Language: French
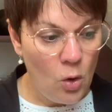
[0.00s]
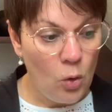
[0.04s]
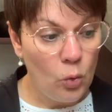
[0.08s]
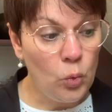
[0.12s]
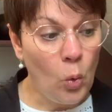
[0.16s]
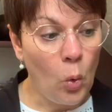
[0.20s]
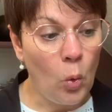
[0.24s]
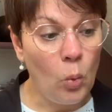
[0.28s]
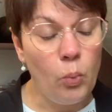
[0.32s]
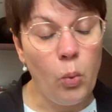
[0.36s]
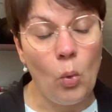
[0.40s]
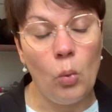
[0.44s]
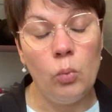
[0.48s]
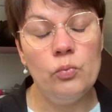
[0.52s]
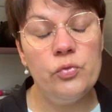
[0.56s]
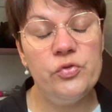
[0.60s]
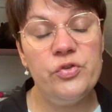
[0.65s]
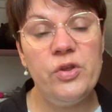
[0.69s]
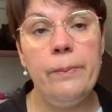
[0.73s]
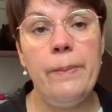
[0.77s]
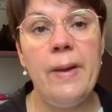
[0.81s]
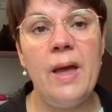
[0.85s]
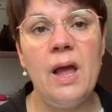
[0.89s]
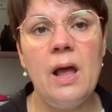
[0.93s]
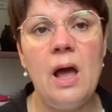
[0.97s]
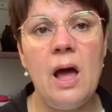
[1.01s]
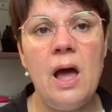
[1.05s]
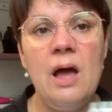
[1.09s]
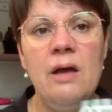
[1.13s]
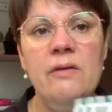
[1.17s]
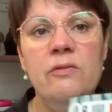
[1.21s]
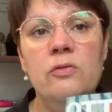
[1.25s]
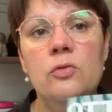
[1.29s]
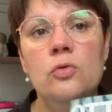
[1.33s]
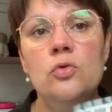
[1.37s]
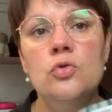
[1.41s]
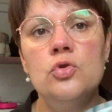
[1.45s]
Donc bon, c'est pas
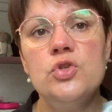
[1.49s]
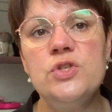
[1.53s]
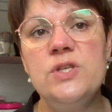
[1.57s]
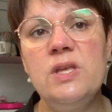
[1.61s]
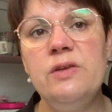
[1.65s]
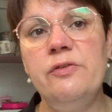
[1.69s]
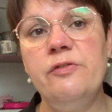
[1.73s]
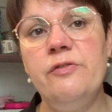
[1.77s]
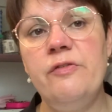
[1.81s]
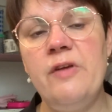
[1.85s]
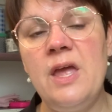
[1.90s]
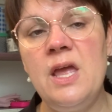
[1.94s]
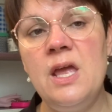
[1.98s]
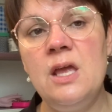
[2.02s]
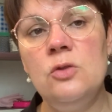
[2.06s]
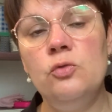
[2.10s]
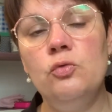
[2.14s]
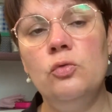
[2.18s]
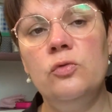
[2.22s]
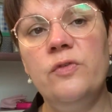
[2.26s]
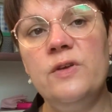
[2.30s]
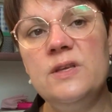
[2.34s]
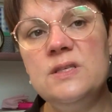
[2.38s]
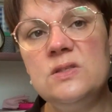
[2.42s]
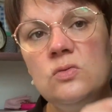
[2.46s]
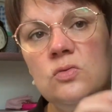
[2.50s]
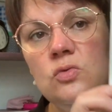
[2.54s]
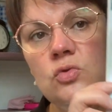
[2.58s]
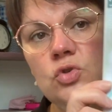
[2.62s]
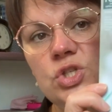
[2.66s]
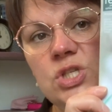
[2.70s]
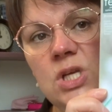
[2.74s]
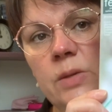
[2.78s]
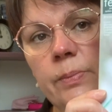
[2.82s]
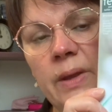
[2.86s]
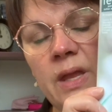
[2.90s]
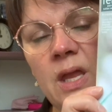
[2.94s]
grave, euh, c'est fait. De toute façon,
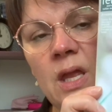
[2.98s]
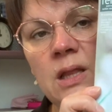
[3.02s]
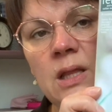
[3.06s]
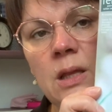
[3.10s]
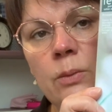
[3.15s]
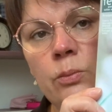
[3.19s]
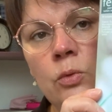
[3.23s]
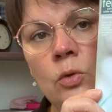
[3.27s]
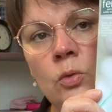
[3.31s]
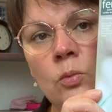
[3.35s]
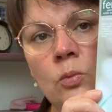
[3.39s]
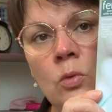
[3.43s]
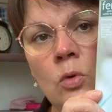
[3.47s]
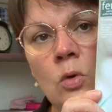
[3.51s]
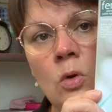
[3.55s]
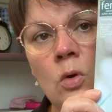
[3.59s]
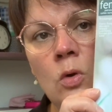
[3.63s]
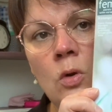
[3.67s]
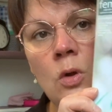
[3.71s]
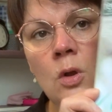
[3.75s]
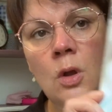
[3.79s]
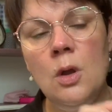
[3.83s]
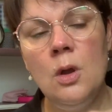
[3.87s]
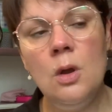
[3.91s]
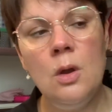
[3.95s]
j'ai pris un abonnement.